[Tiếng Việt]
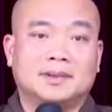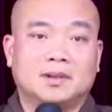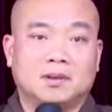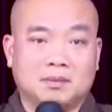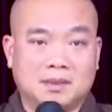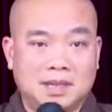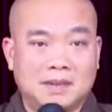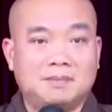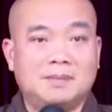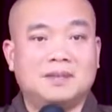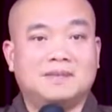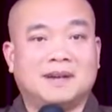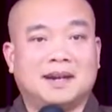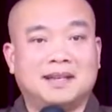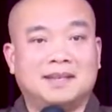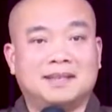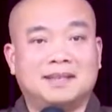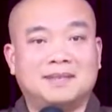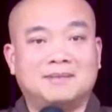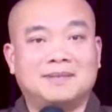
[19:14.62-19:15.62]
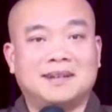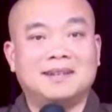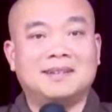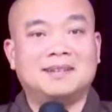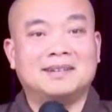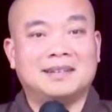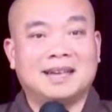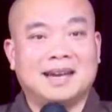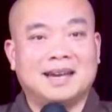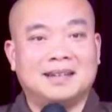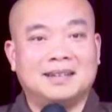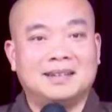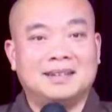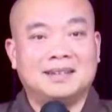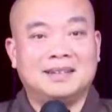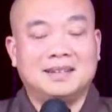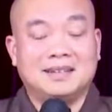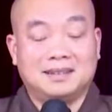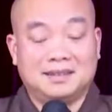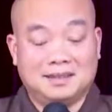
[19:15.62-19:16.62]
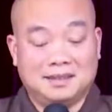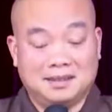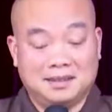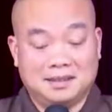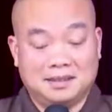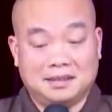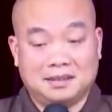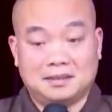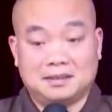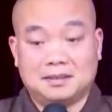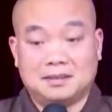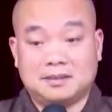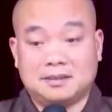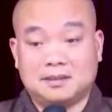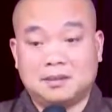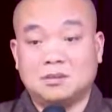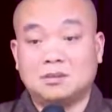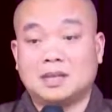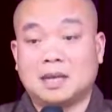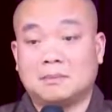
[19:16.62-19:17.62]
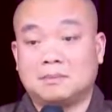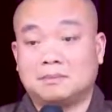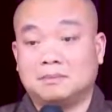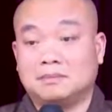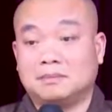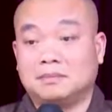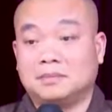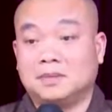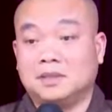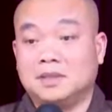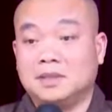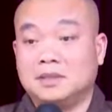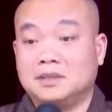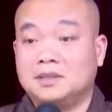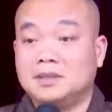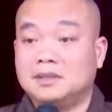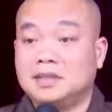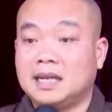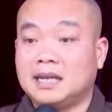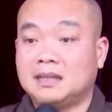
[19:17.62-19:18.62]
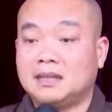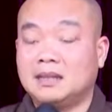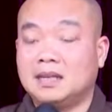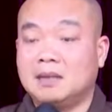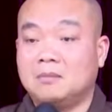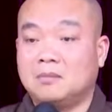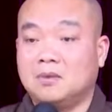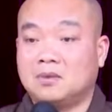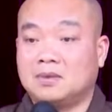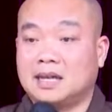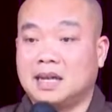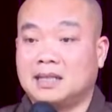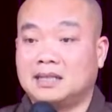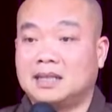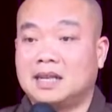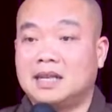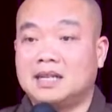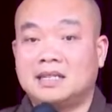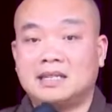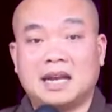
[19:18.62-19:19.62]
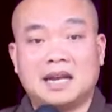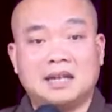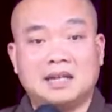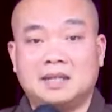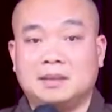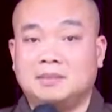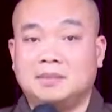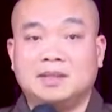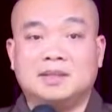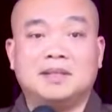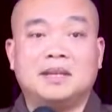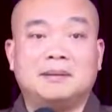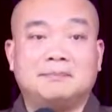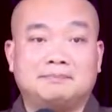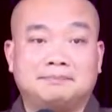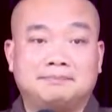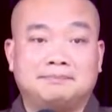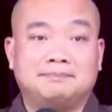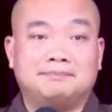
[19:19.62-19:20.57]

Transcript: Khủng khiếp như vậy chứ không phải đơn giản. Cho nên tu tập chứng đắc nó là một trạng thái trải nghiệm dữ lắm.